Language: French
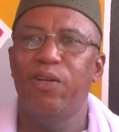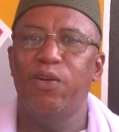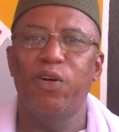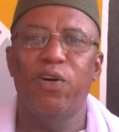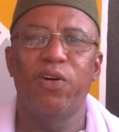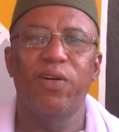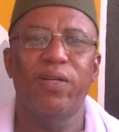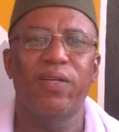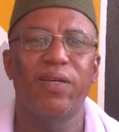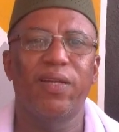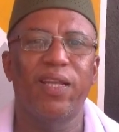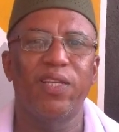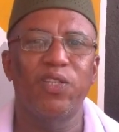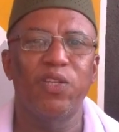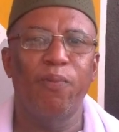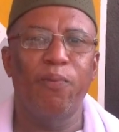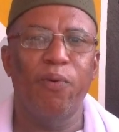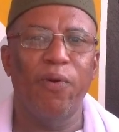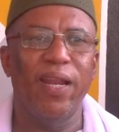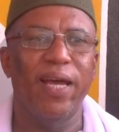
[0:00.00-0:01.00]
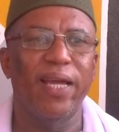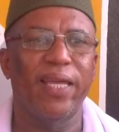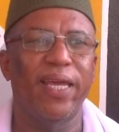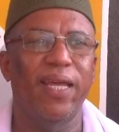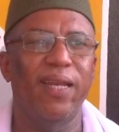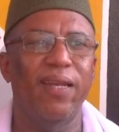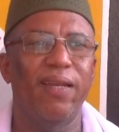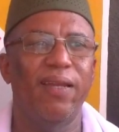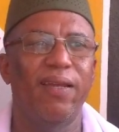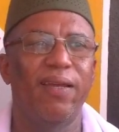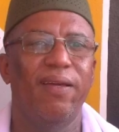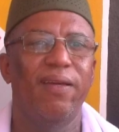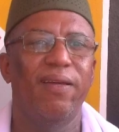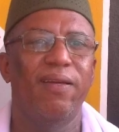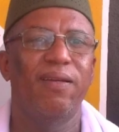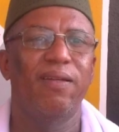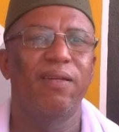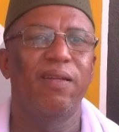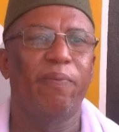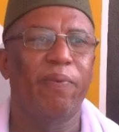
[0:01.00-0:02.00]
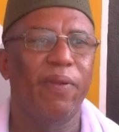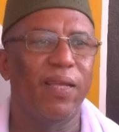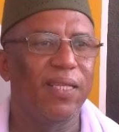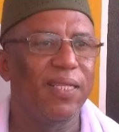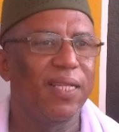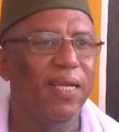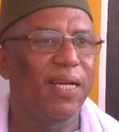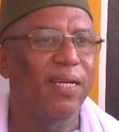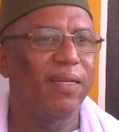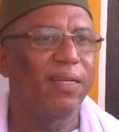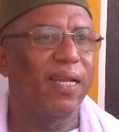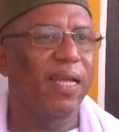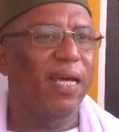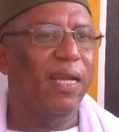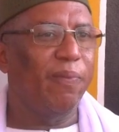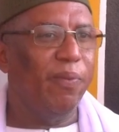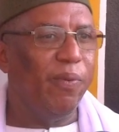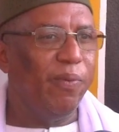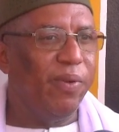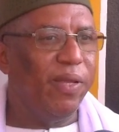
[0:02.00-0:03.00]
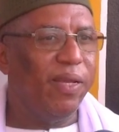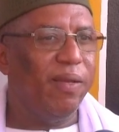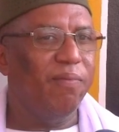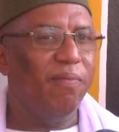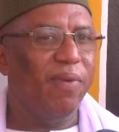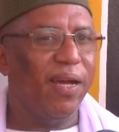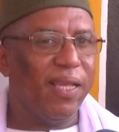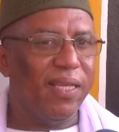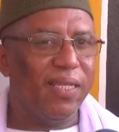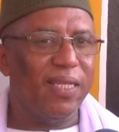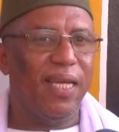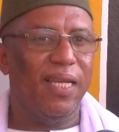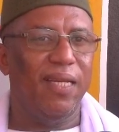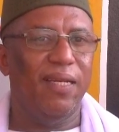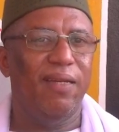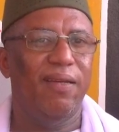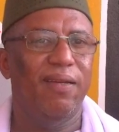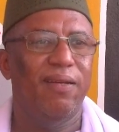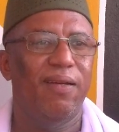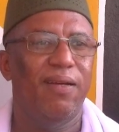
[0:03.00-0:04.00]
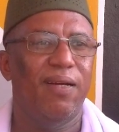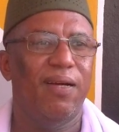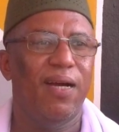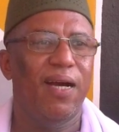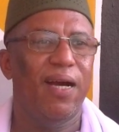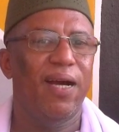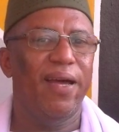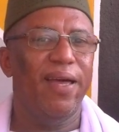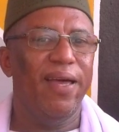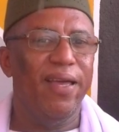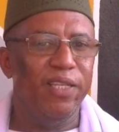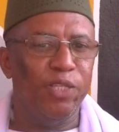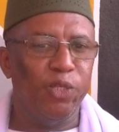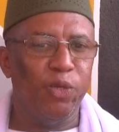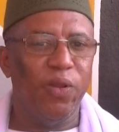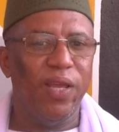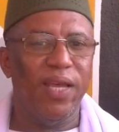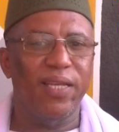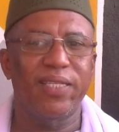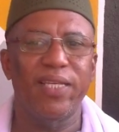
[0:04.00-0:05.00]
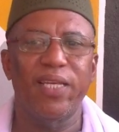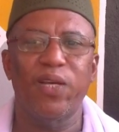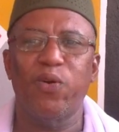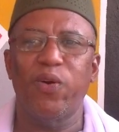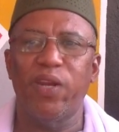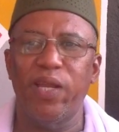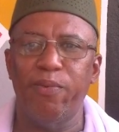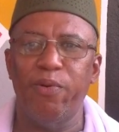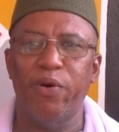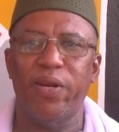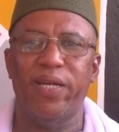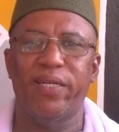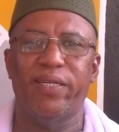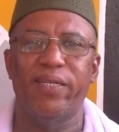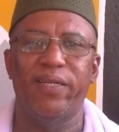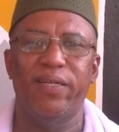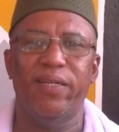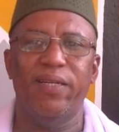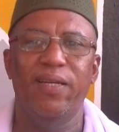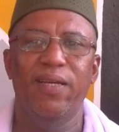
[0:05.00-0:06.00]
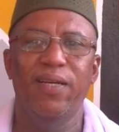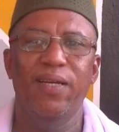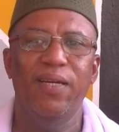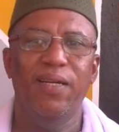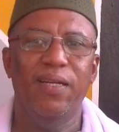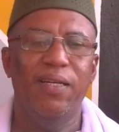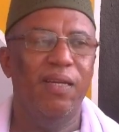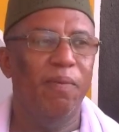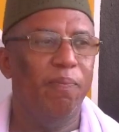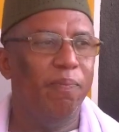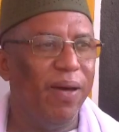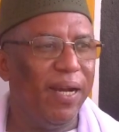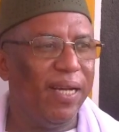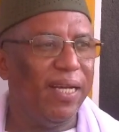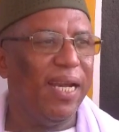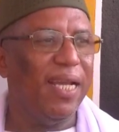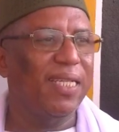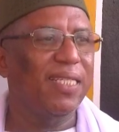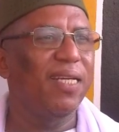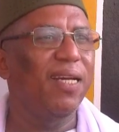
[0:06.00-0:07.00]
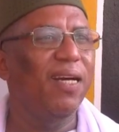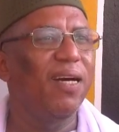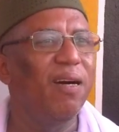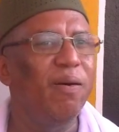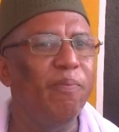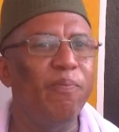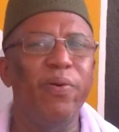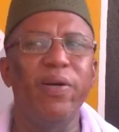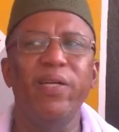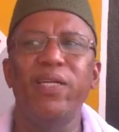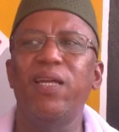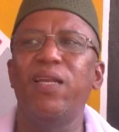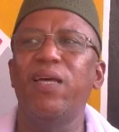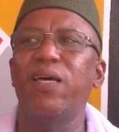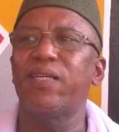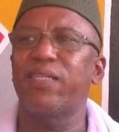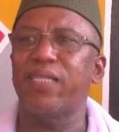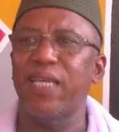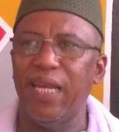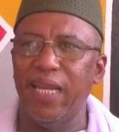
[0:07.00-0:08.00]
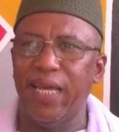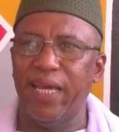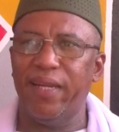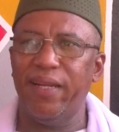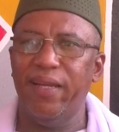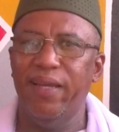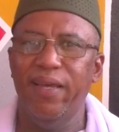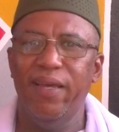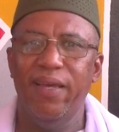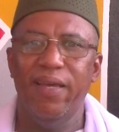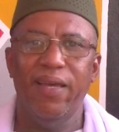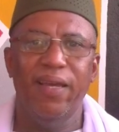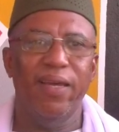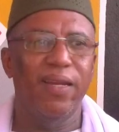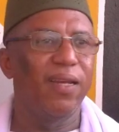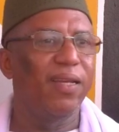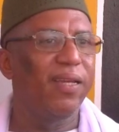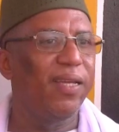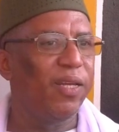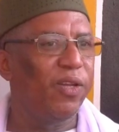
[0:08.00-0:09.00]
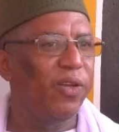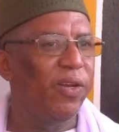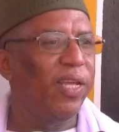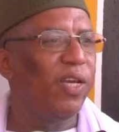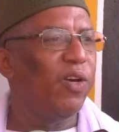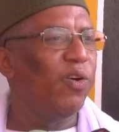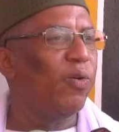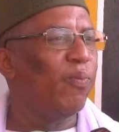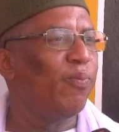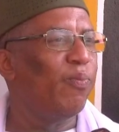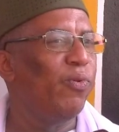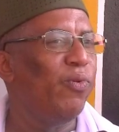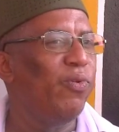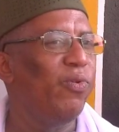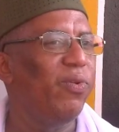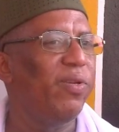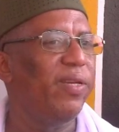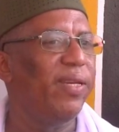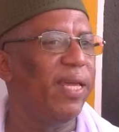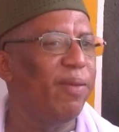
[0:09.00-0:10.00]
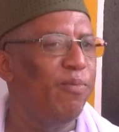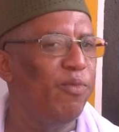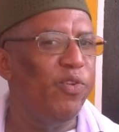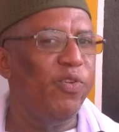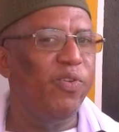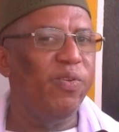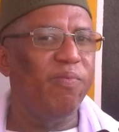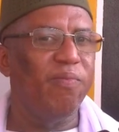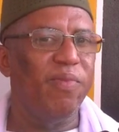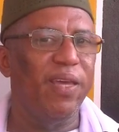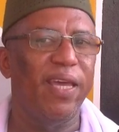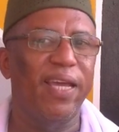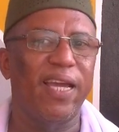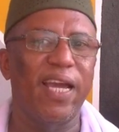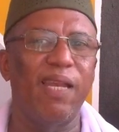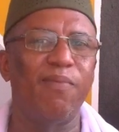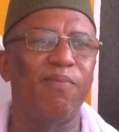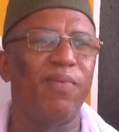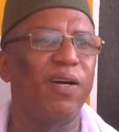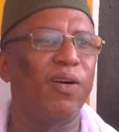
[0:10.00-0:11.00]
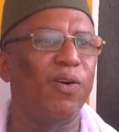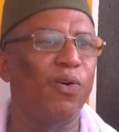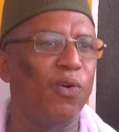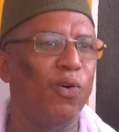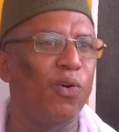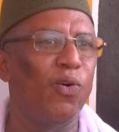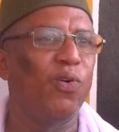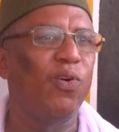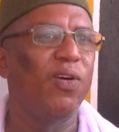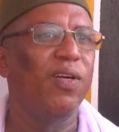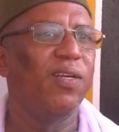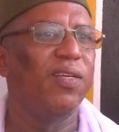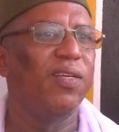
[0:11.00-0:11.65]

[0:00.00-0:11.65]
Donc, raison pour laquelle le président de la République, Macky Sall, a instruit à ses collaborateurs de partager un peu de leur salaire et de les donner aux plus démunis, mais également aux